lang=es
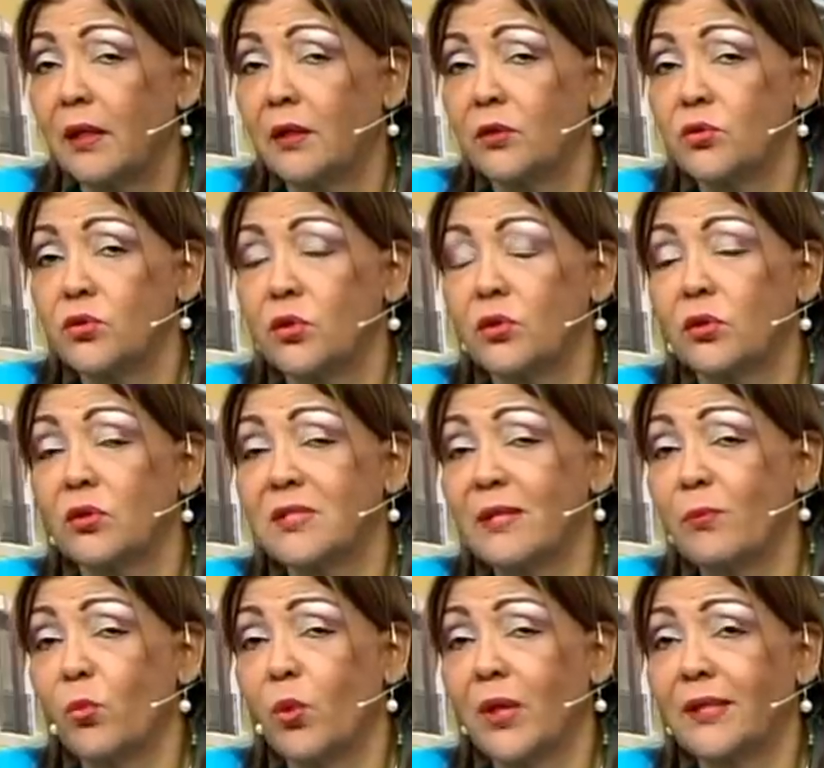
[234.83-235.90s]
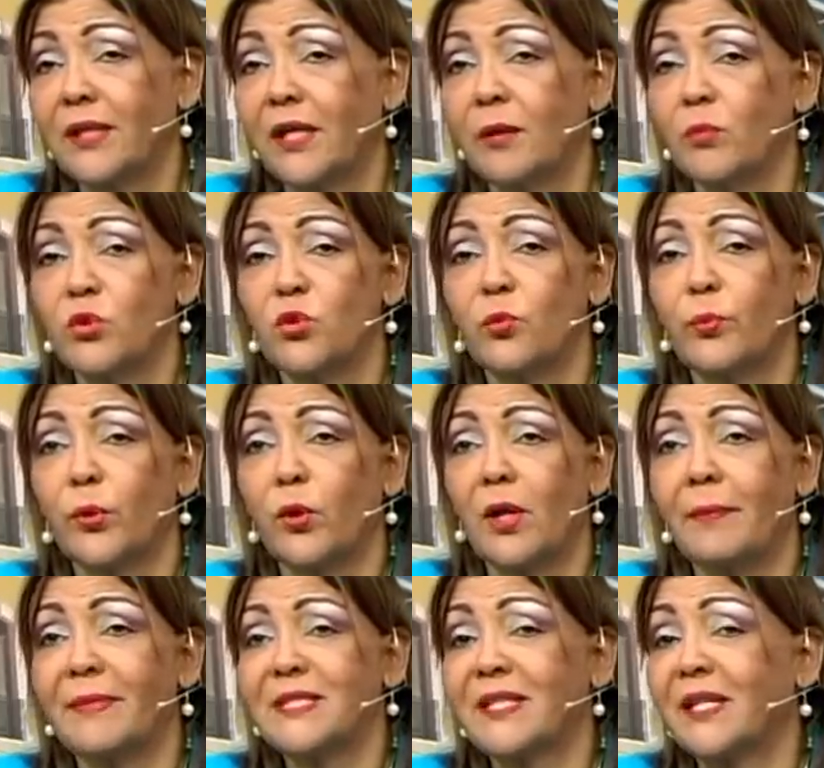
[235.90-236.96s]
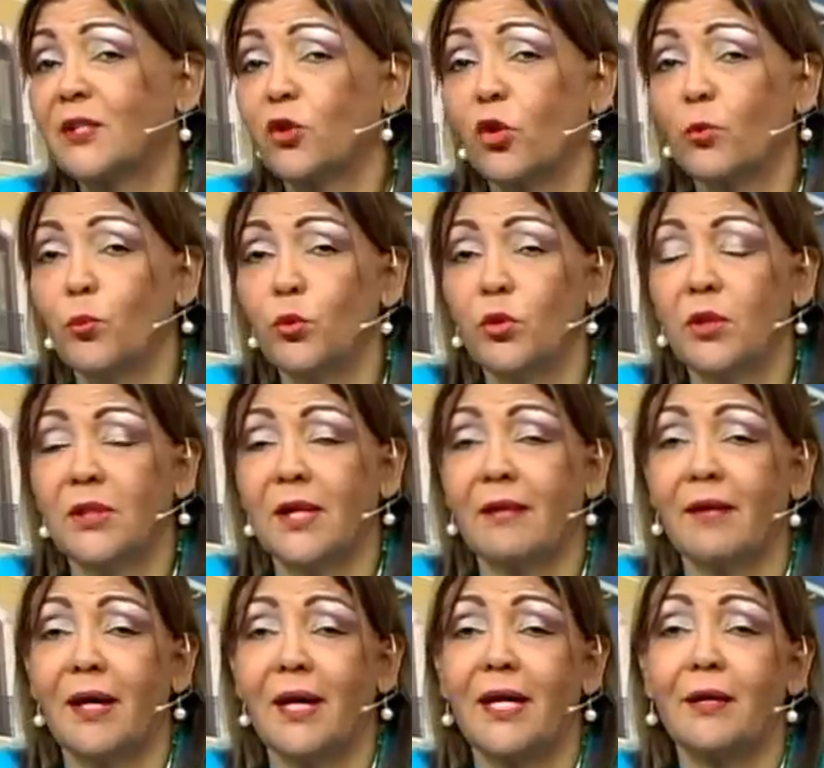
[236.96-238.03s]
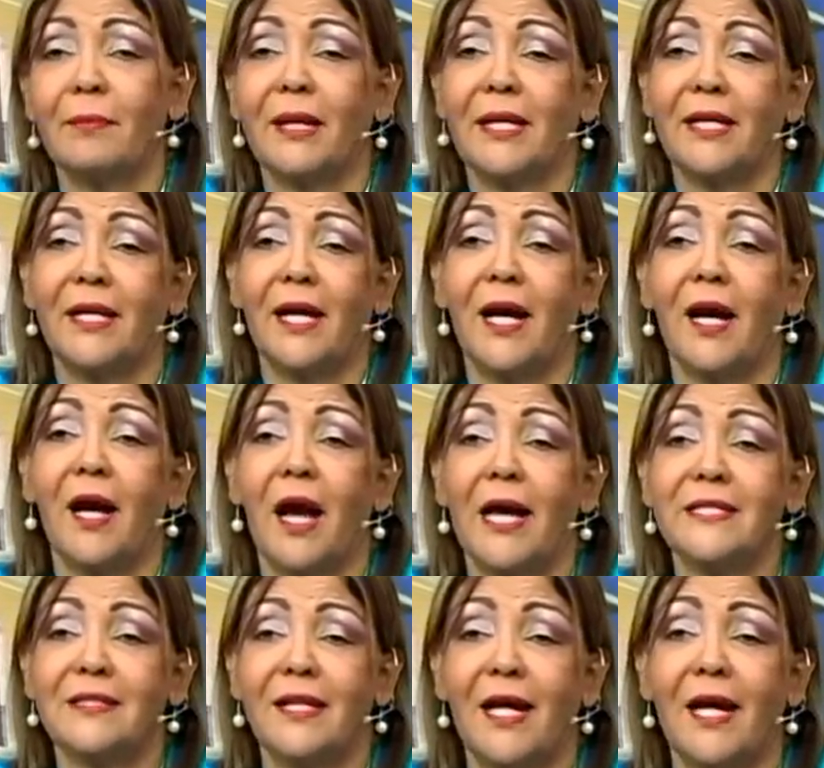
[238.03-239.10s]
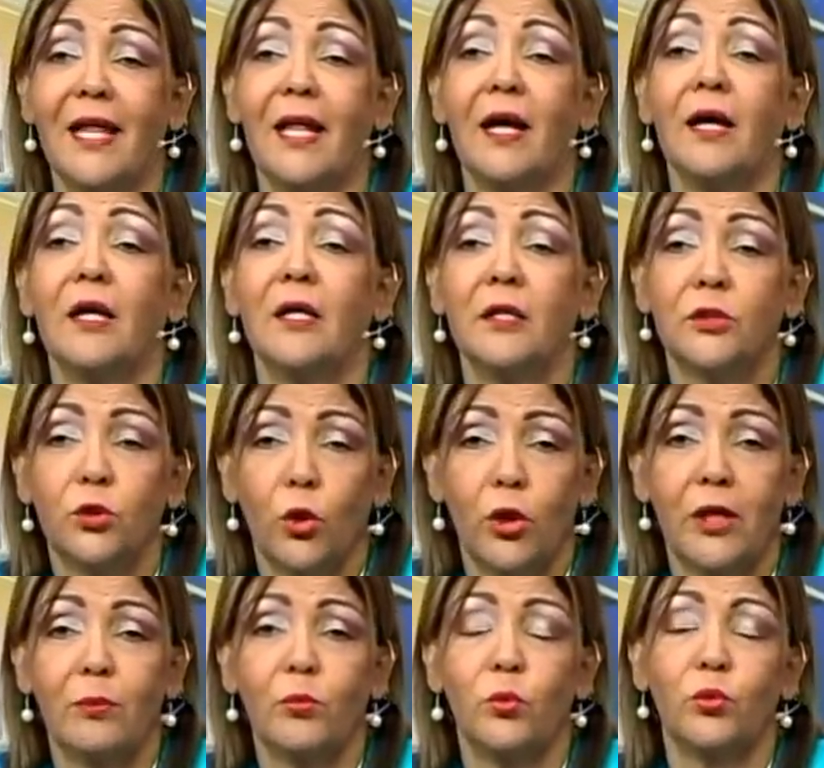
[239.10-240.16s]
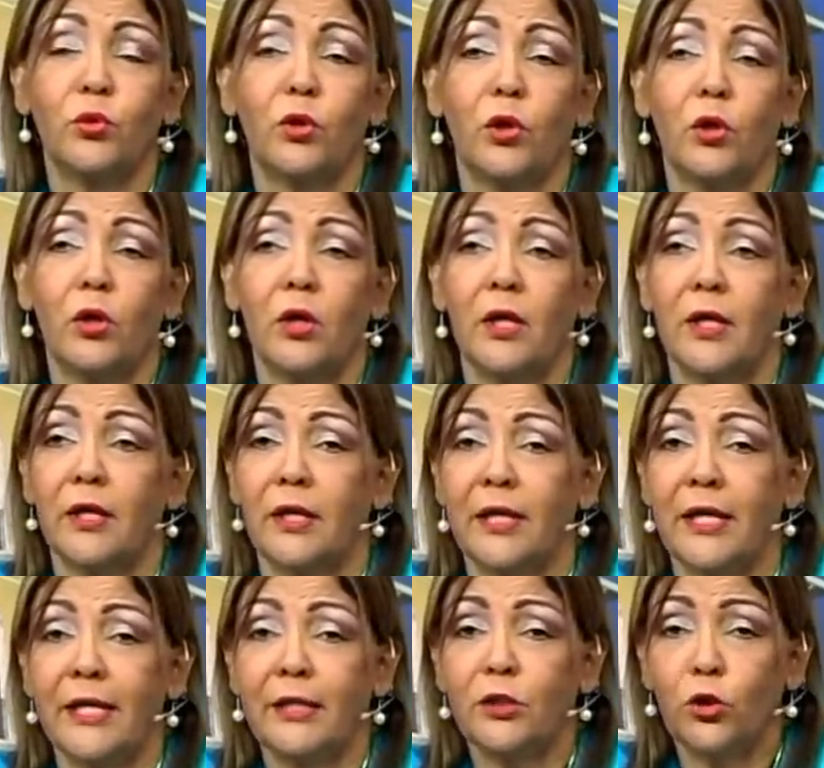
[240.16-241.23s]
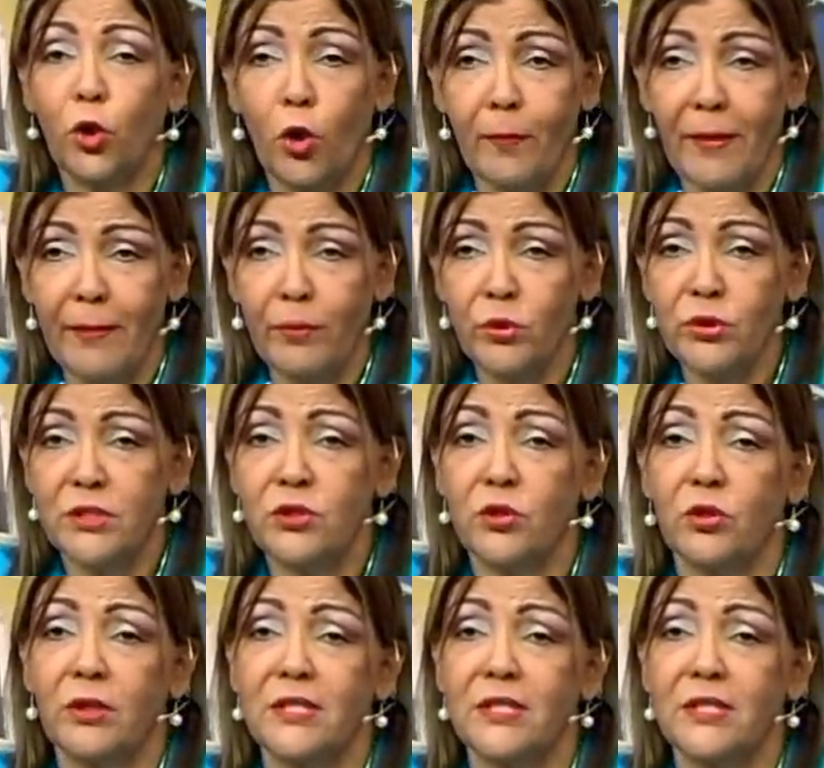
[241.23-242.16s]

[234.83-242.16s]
Nosotros en Buga tenemos un problema, es que todo el mundo trabaja de manera aislada, todo el mundo eh, toma posiciones